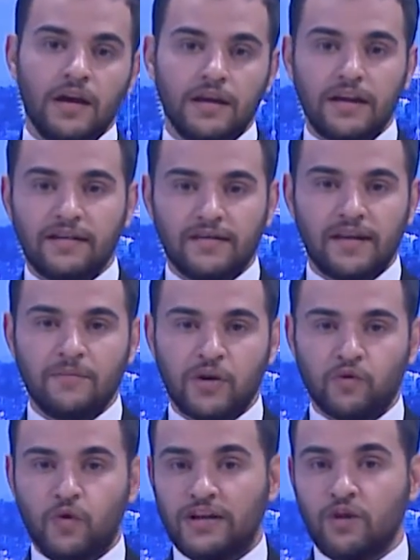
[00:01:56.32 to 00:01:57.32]

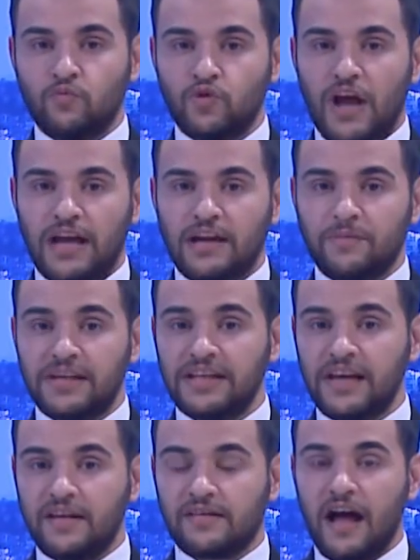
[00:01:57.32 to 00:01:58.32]
يتزامن اليوم العالمي
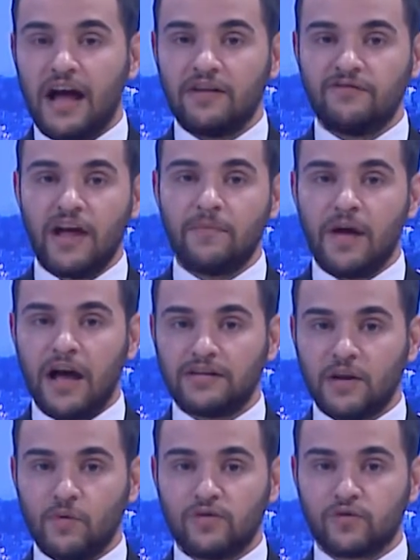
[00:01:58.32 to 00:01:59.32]
للصحافة مع
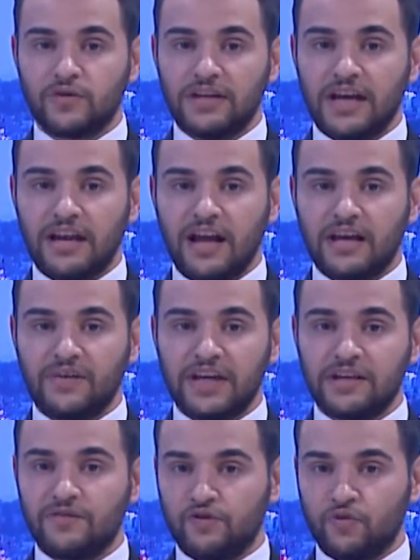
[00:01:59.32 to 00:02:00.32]
تواصل
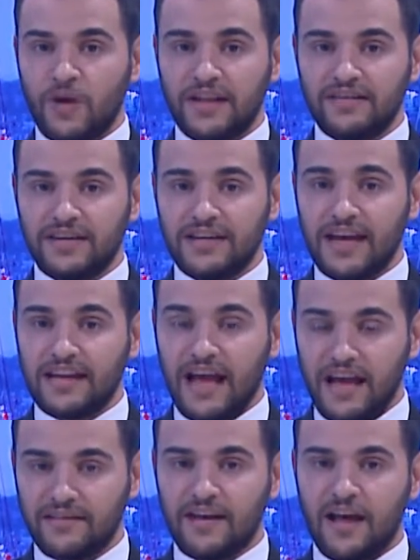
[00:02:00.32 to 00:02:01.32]
الحراك في جمعته
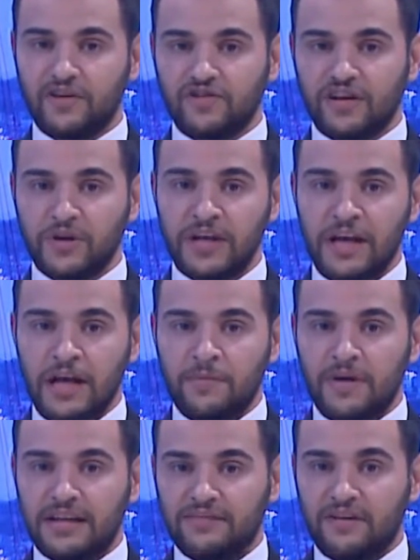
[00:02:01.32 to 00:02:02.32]
الحادي عشر
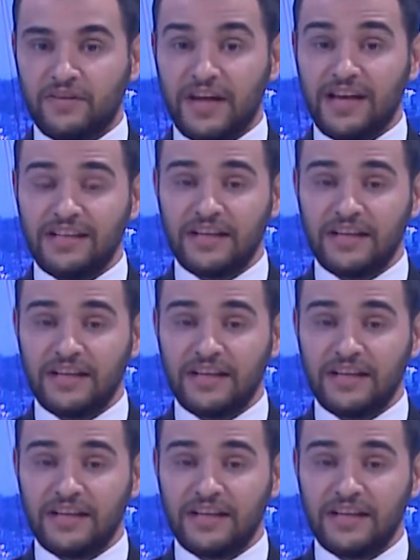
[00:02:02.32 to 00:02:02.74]
مهدي فراح